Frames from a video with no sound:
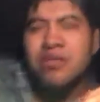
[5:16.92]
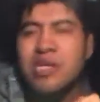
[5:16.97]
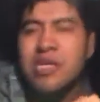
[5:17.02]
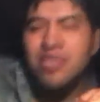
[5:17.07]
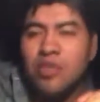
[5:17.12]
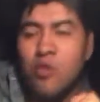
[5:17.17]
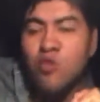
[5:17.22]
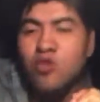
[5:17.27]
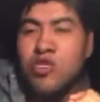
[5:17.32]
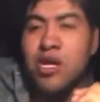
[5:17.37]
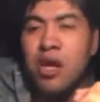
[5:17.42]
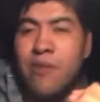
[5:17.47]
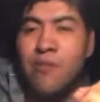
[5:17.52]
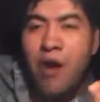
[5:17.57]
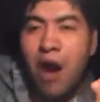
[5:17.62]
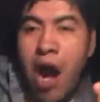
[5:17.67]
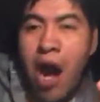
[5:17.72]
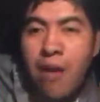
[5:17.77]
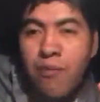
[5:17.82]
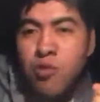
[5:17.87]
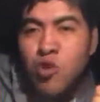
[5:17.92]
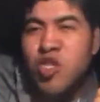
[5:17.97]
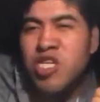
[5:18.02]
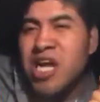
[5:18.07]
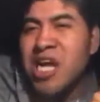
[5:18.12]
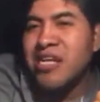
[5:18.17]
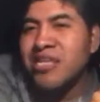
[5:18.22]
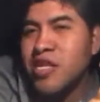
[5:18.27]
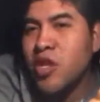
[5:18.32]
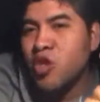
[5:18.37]
que te gusta
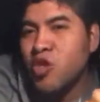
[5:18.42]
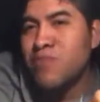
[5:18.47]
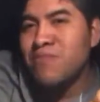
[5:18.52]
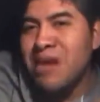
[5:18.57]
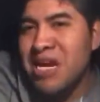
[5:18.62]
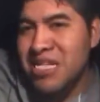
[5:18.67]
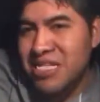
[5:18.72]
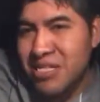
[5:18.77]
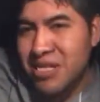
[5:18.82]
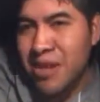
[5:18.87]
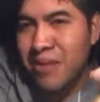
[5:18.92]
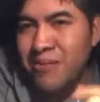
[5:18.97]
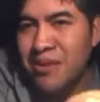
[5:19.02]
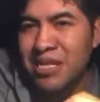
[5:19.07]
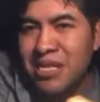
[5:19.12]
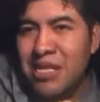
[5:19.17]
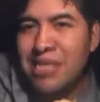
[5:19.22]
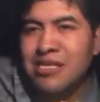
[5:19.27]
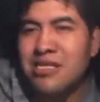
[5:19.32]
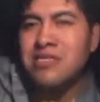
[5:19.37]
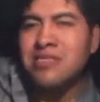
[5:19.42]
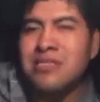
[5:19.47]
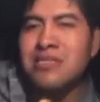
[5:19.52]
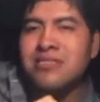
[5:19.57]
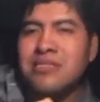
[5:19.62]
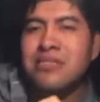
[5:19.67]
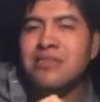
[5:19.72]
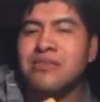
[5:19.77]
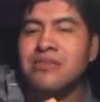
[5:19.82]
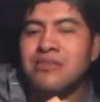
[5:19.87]
abusar de los más
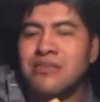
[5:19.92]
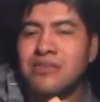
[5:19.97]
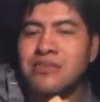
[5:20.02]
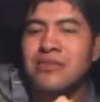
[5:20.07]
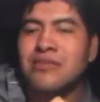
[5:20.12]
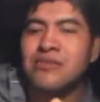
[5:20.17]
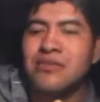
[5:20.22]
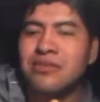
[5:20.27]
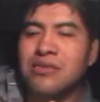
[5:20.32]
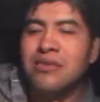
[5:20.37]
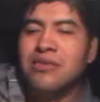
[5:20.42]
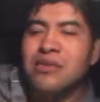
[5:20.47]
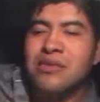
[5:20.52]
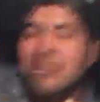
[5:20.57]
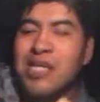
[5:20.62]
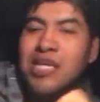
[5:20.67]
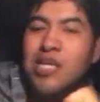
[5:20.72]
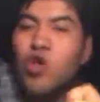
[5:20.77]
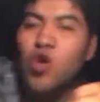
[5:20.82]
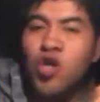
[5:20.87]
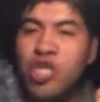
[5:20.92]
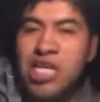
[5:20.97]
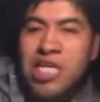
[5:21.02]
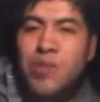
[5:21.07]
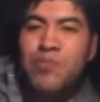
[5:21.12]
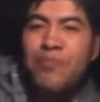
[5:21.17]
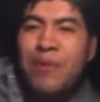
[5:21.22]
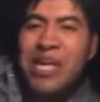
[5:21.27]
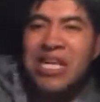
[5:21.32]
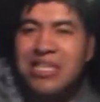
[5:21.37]
débiles que no
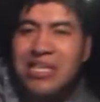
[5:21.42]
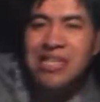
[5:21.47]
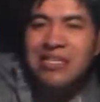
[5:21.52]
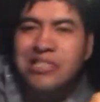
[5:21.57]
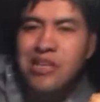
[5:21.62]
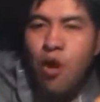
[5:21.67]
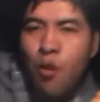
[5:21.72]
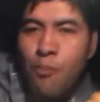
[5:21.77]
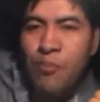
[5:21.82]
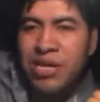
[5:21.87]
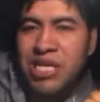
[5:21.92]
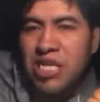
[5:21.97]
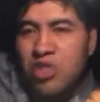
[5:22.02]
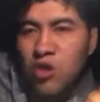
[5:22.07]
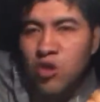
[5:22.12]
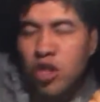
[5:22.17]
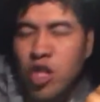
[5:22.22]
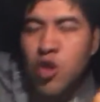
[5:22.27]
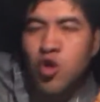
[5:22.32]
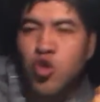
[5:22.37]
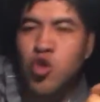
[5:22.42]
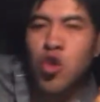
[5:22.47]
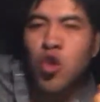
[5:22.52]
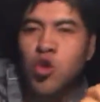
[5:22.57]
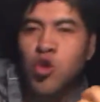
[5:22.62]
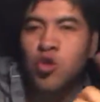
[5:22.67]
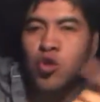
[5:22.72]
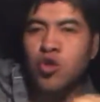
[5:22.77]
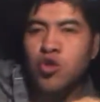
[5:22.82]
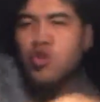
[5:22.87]
respetas la opinión de los
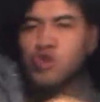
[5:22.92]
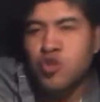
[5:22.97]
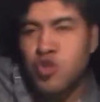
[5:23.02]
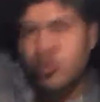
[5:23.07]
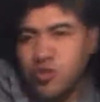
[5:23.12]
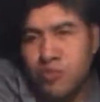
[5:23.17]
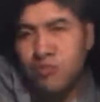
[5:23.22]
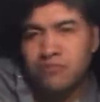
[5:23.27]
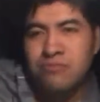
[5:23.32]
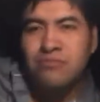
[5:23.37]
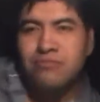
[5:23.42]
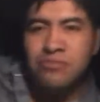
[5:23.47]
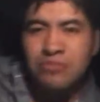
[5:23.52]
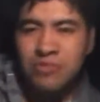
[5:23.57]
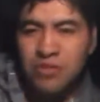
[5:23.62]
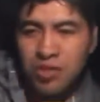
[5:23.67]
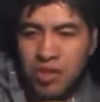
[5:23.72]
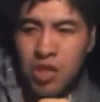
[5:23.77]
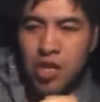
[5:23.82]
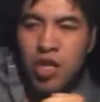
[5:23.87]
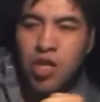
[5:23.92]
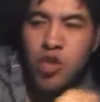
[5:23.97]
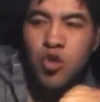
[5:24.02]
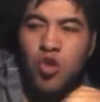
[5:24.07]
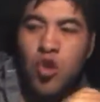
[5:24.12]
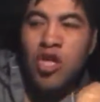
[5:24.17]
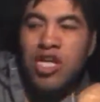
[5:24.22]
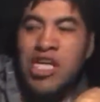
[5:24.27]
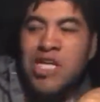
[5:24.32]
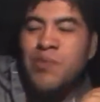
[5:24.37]
otros,
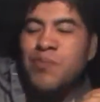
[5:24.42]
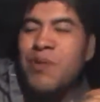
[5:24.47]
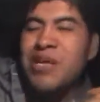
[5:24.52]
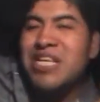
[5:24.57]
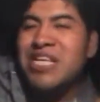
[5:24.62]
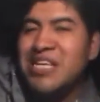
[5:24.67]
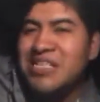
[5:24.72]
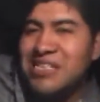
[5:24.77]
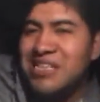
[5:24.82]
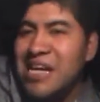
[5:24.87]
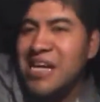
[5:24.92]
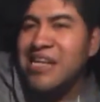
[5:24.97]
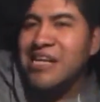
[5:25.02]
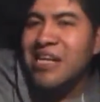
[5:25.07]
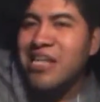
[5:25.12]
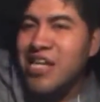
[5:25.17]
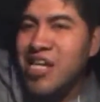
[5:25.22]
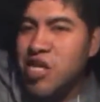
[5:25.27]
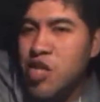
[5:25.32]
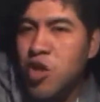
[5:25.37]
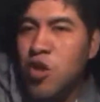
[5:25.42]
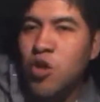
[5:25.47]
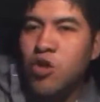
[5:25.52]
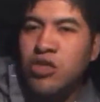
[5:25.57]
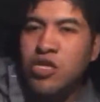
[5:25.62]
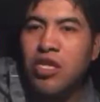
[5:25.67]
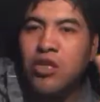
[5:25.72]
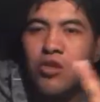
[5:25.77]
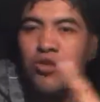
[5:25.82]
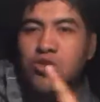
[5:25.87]
no respetas la
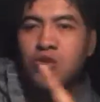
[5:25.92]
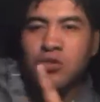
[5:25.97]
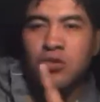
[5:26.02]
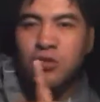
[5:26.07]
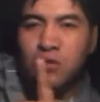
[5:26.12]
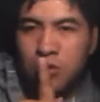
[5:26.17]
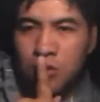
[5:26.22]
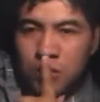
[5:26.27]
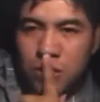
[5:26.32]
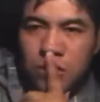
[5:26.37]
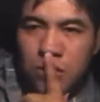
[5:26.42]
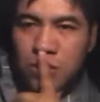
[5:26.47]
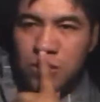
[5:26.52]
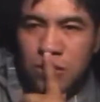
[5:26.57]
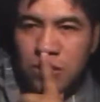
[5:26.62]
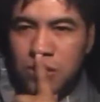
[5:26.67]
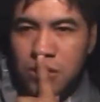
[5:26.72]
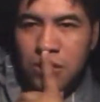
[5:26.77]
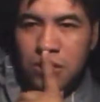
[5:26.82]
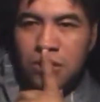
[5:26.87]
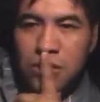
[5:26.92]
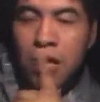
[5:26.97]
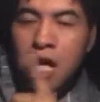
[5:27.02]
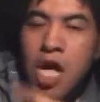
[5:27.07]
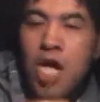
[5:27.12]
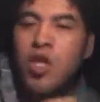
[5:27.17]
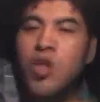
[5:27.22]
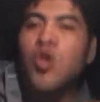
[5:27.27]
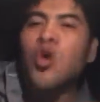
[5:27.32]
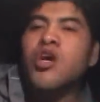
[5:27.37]
religión de los otros,
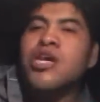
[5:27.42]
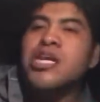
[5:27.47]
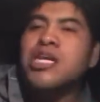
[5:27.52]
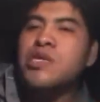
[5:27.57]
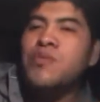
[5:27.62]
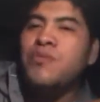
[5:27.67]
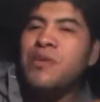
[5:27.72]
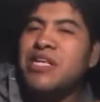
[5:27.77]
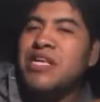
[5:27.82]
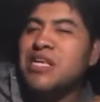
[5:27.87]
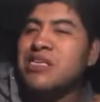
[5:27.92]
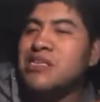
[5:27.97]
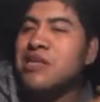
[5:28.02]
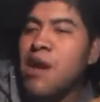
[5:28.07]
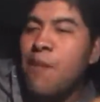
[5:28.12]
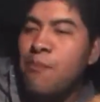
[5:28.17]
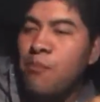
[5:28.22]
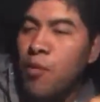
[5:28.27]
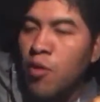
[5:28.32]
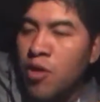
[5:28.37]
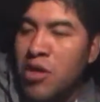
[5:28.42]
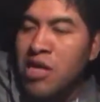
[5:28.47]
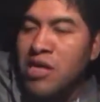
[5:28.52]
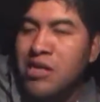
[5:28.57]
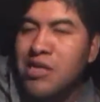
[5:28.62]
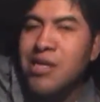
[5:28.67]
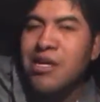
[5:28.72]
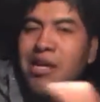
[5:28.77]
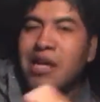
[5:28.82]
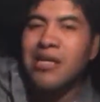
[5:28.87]
no respetas la
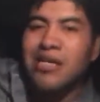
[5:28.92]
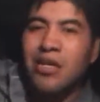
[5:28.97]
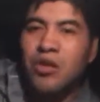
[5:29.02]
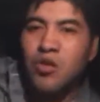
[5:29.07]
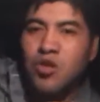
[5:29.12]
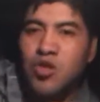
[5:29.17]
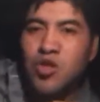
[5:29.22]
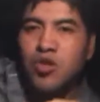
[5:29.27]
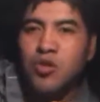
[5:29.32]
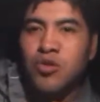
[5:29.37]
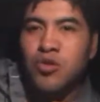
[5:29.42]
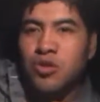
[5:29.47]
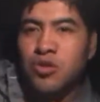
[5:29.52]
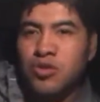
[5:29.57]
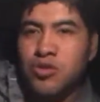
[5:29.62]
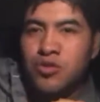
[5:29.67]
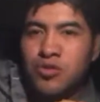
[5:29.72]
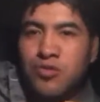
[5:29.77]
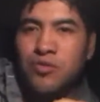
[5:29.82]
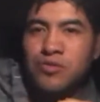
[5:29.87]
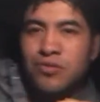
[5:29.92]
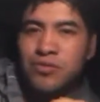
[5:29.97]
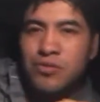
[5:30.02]
política de los otros,